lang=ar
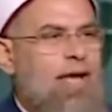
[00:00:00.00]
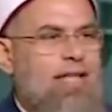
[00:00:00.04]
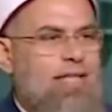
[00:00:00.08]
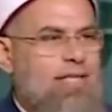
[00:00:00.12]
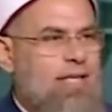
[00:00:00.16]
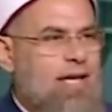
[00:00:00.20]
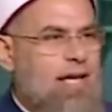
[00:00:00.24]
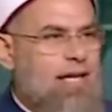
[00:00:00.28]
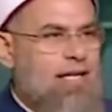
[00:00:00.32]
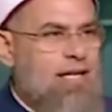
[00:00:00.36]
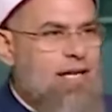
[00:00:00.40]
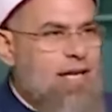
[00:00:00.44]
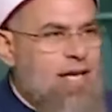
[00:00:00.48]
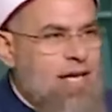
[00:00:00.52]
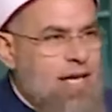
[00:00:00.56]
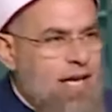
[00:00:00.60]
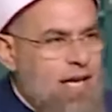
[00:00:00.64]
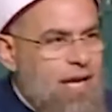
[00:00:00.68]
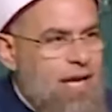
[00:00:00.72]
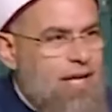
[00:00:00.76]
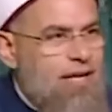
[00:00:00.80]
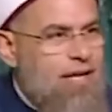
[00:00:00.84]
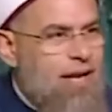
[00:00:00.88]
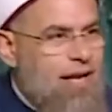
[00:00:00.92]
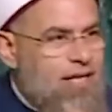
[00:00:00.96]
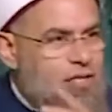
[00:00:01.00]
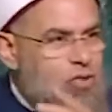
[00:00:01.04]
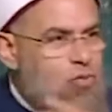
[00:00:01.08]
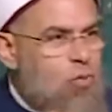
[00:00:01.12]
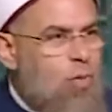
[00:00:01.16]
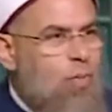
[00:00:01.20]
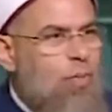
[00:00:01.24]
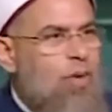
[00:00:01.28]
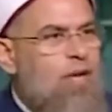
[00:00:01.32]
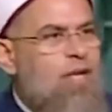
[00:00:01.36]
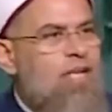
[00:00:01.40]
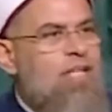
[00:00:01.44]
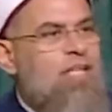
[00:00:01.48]
عادي يعني كأنها راحت آه.
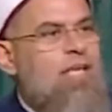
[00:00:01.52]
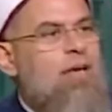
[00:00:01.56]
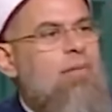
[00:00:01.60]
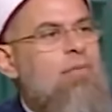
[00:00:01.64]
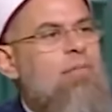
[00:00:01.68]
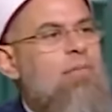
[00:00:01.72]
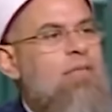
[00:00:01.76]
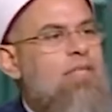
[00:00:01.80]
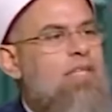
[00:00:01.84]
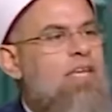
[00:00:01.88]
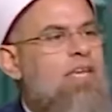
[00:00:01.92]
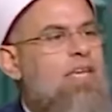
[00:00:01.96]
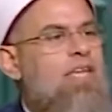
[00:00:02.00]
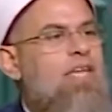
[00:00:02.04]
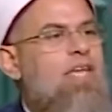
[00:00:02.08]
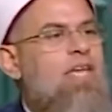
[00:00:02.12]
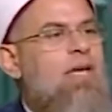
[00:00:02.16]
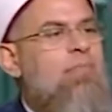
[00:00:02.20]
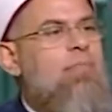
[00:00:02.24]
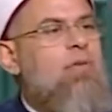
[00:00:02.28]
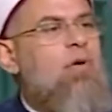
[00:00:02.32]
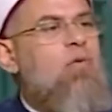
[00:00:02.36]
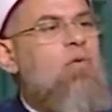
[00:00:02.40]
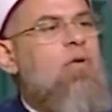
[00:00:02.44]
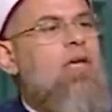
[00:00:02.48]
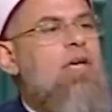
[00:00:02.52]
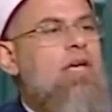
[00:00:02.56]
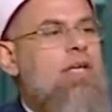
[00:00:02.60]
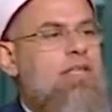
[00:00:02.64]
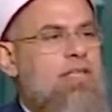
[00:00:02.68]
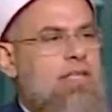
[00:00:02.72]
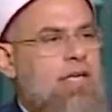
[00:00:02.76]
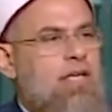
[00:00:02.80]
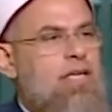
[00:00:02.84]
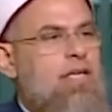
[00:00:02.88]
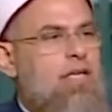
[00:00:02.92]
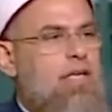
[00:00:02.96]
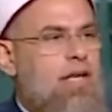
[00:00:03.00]
سوبر ماركت جابت ب 2 جنيه جبنة ورجعت
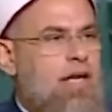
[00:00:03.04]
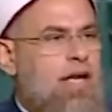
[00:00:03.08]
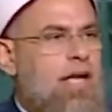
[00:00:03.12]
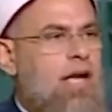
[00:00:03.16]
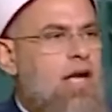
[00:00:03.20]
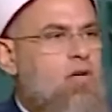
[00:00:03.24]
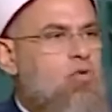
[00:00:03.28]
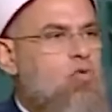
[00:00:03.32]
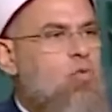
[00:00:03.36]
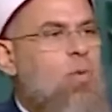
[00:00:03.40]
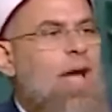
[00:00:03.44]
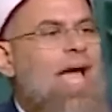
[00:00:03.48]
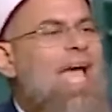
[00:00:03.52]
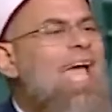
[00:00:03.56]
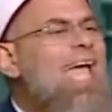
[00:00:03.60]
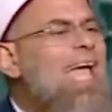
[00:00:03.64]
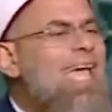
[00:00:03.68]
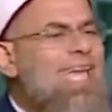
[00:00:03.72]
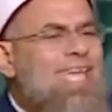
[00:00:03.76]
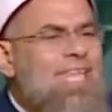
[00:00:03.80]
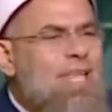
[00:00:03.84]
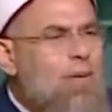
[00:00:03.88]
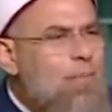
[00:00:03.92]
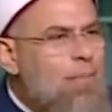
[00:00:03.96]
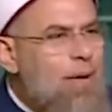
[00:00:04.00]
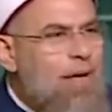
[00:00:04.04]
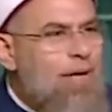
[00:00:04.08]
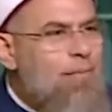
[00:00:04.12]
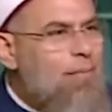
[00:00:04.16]
تاني رجعتهم حاجة كده